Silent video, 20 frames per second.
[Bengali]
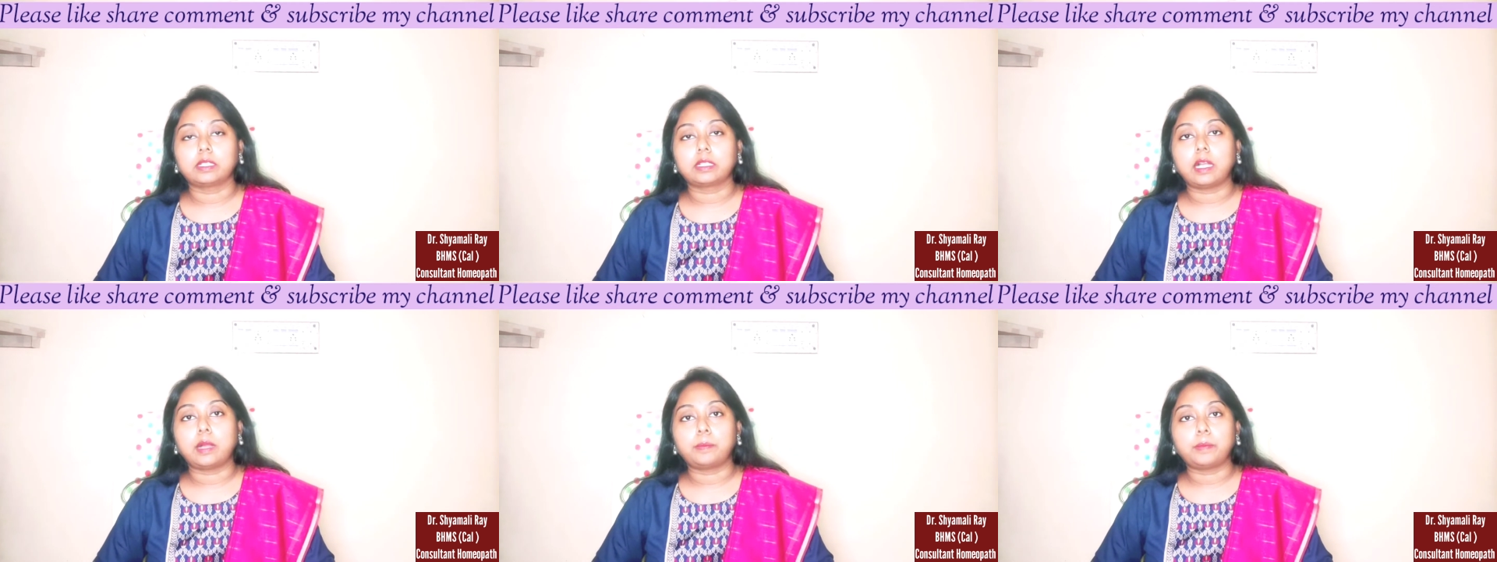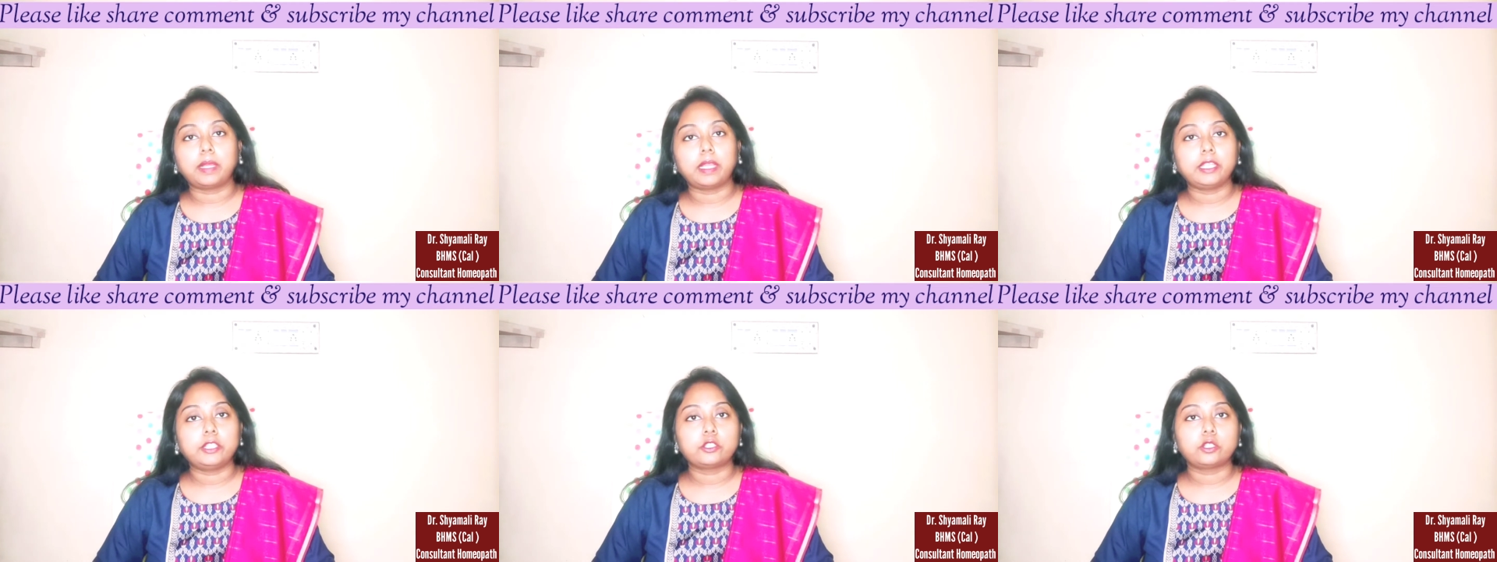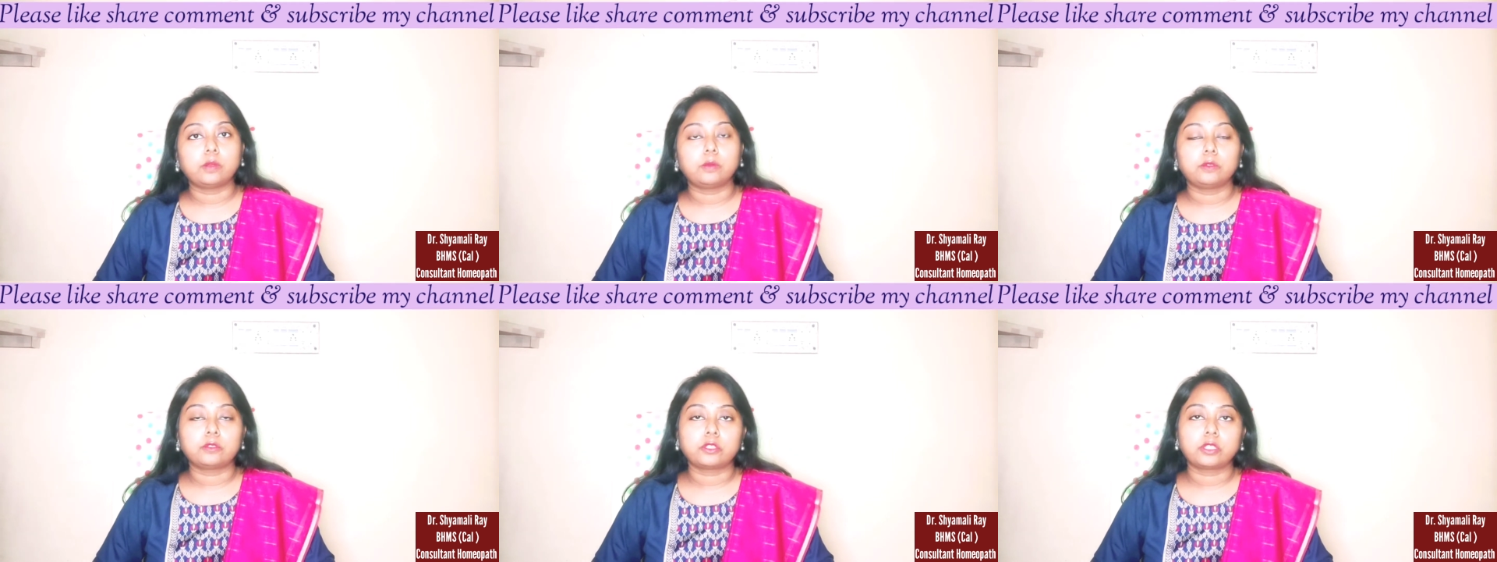কাঁপা এই
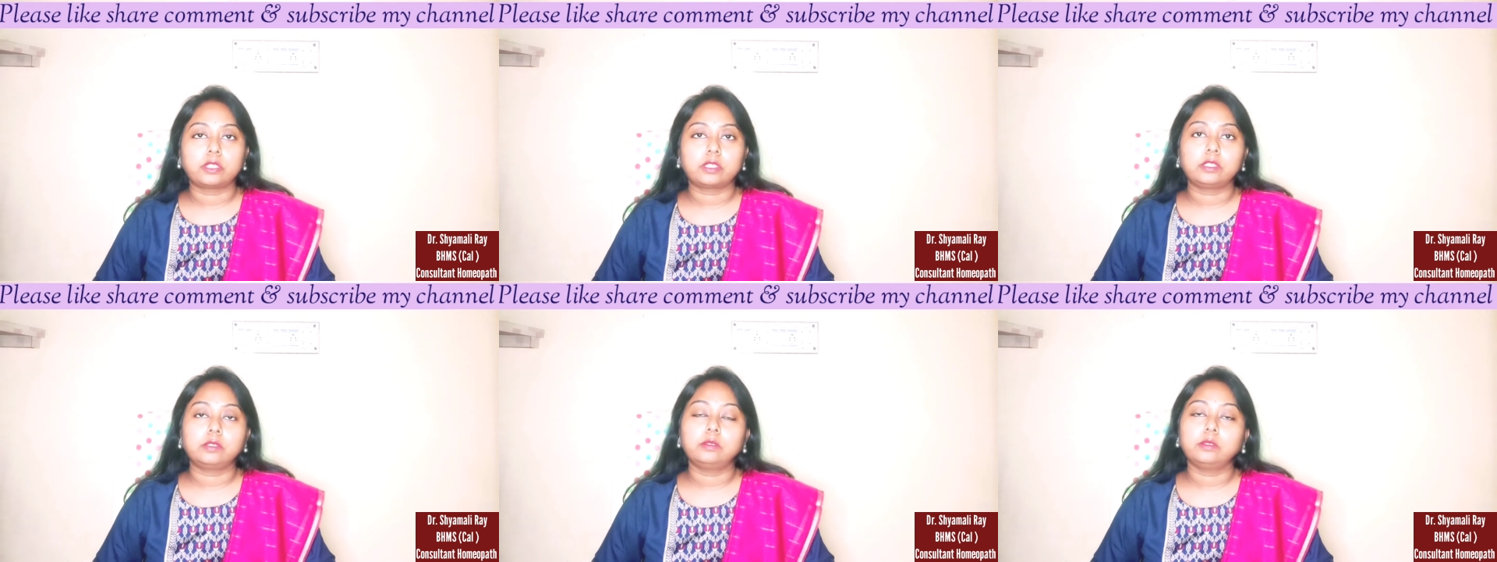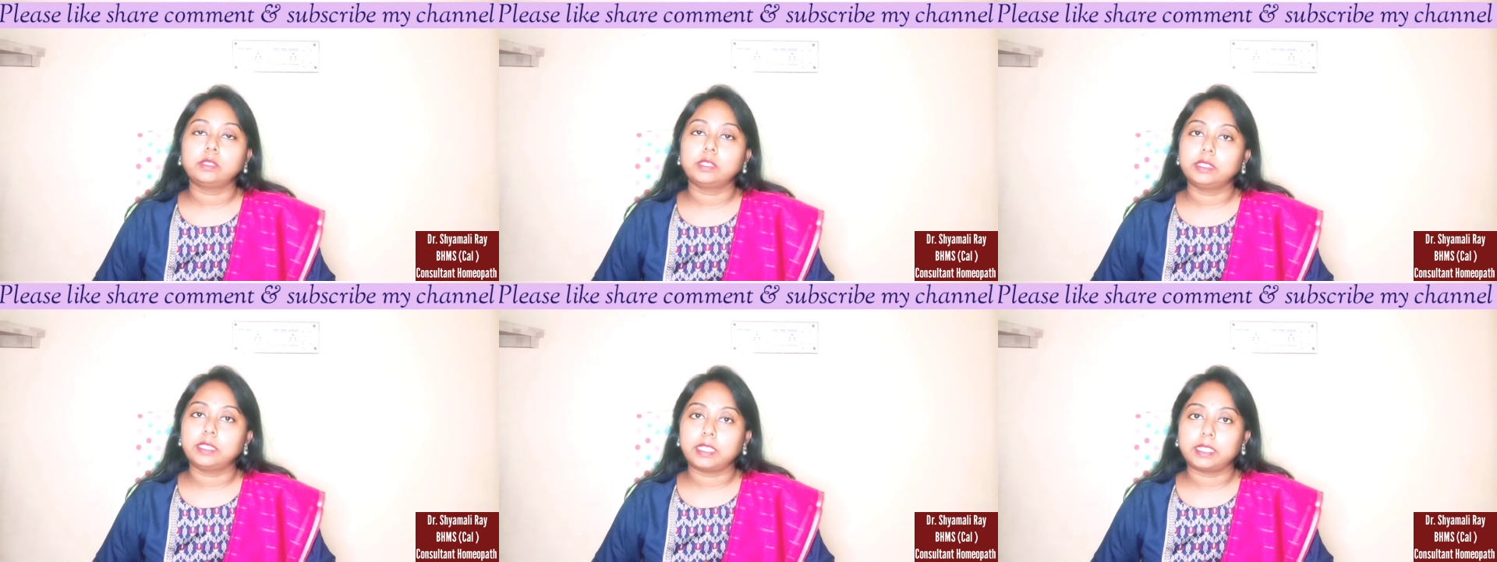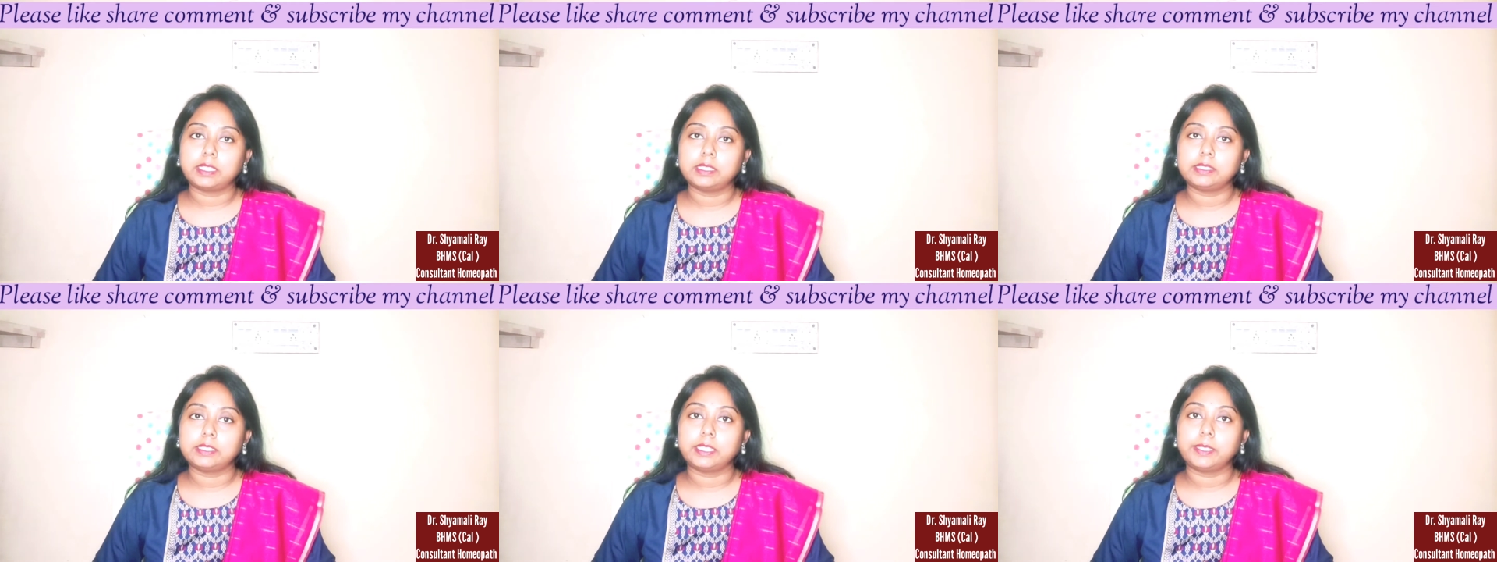সমস্যাটা হতে
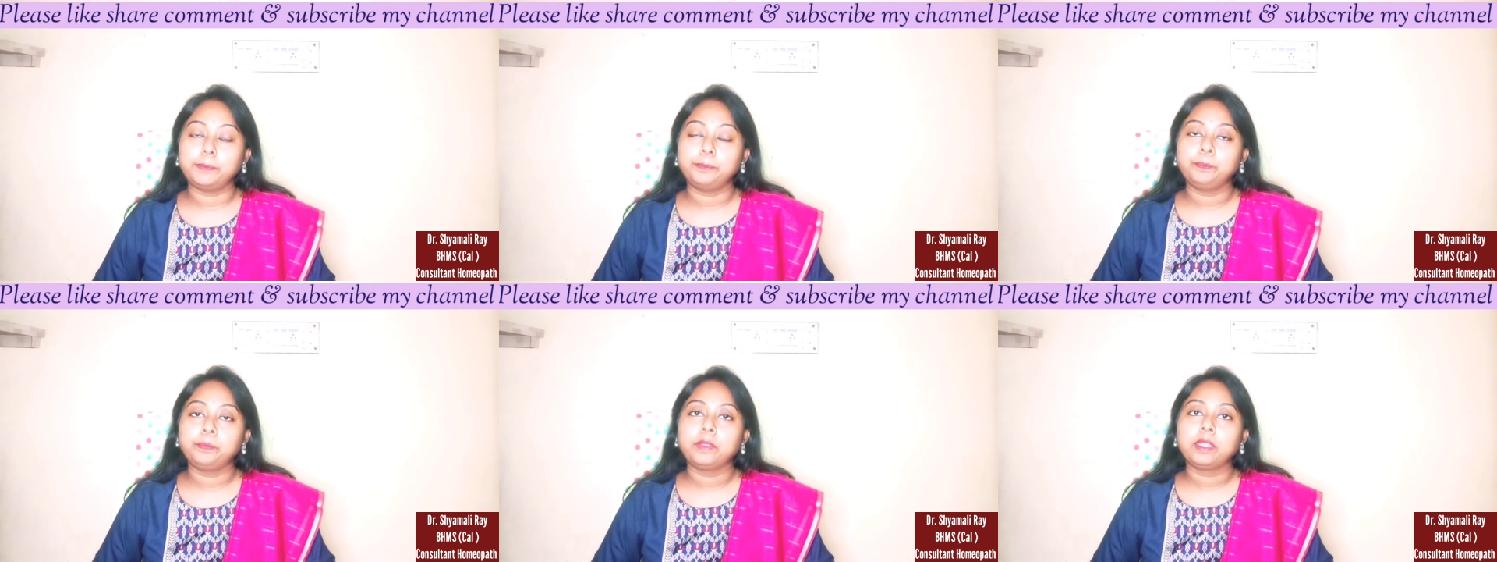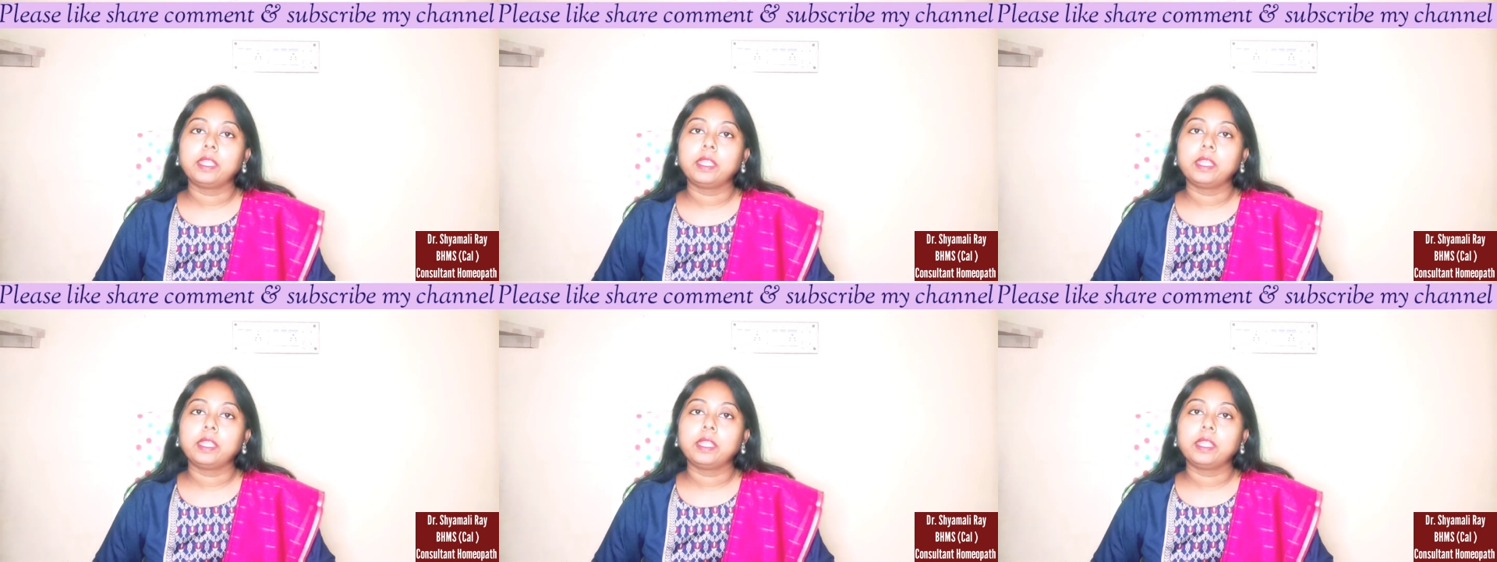দেখা যায়